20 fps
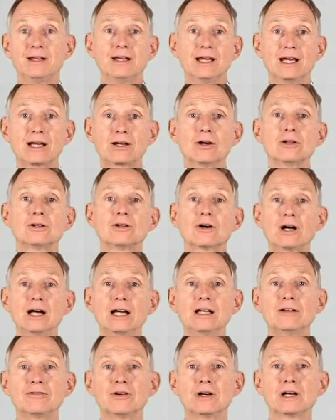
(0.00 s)
Er könnte auch
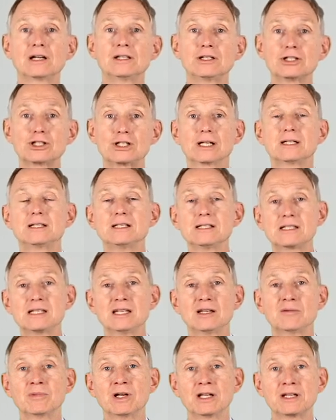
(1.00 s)
einfach in die
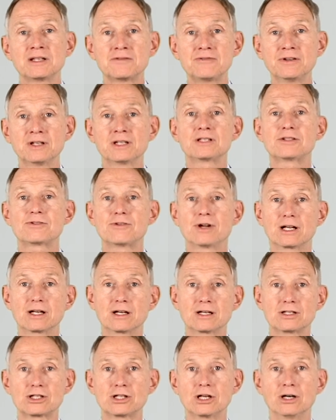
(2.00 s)
Statistik meines
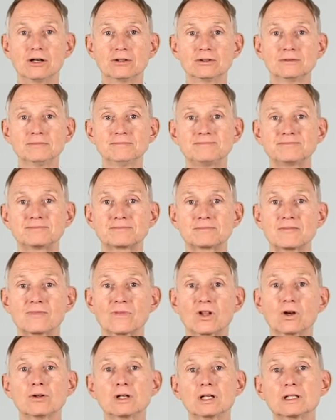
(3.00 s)
Fitness-Trackers schauen.
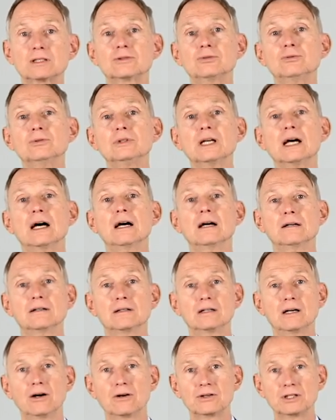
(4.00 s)
Und das tut er
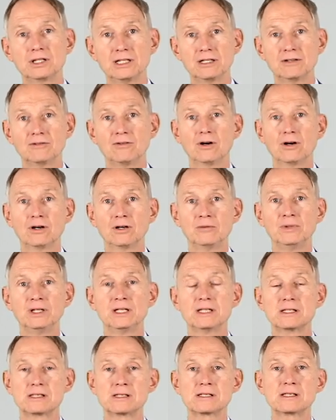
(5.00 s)
auch jede Woche
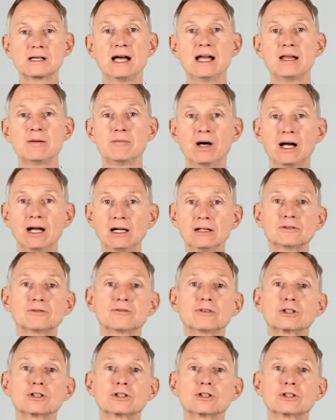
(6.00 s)
mindestens einmal und